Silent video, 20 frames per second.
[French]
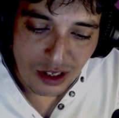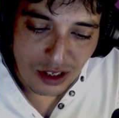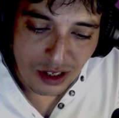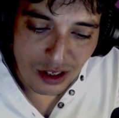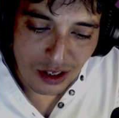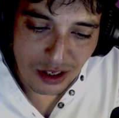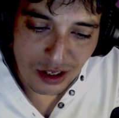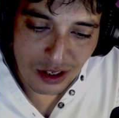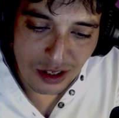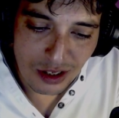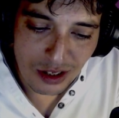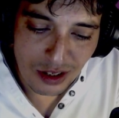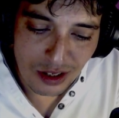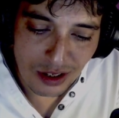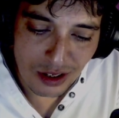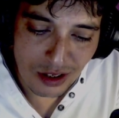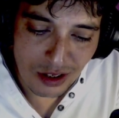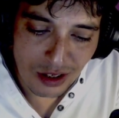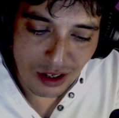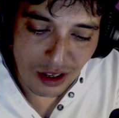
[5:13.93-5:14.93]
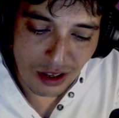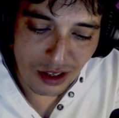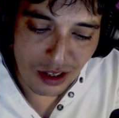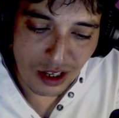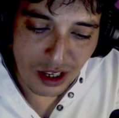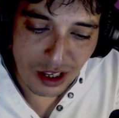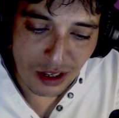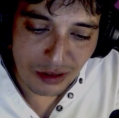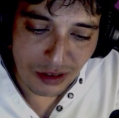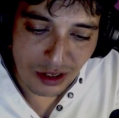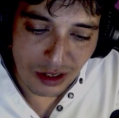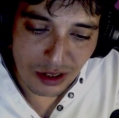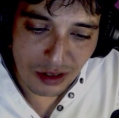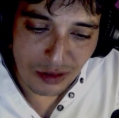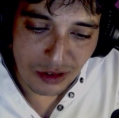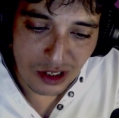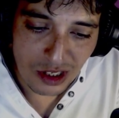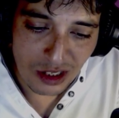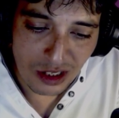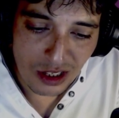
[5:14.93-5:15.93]
euh, attendez,
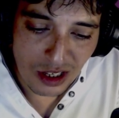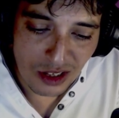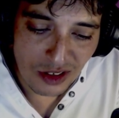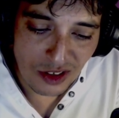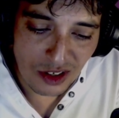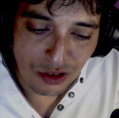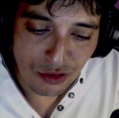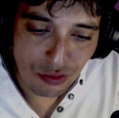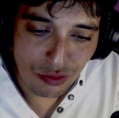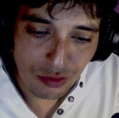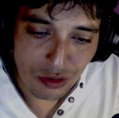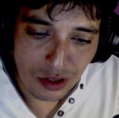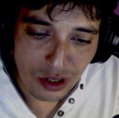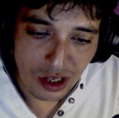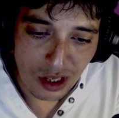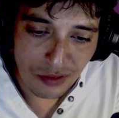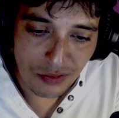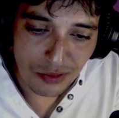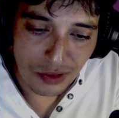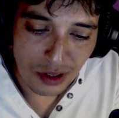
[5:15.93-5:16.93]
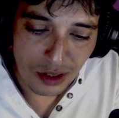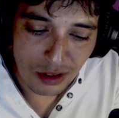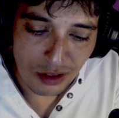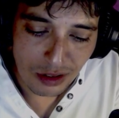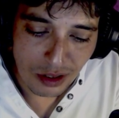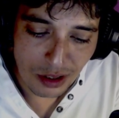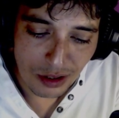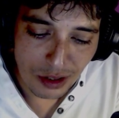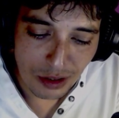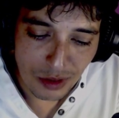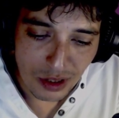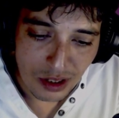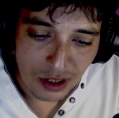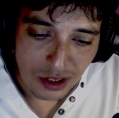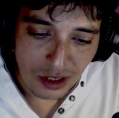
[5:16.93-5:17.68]
ce qu'il y a des nazis et tout hein, à la fin hein, quand même.